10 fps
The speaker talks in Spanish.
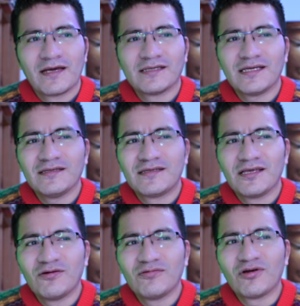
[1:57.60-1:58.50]
he
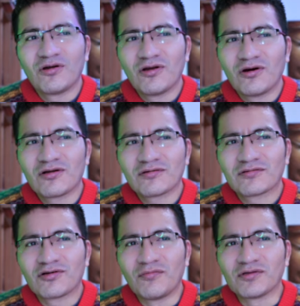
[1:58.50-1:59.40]
sentido un olor
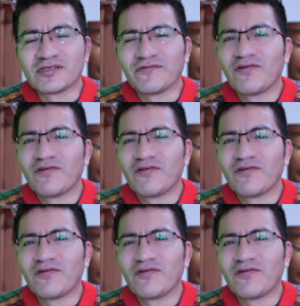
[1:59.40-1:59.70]
como si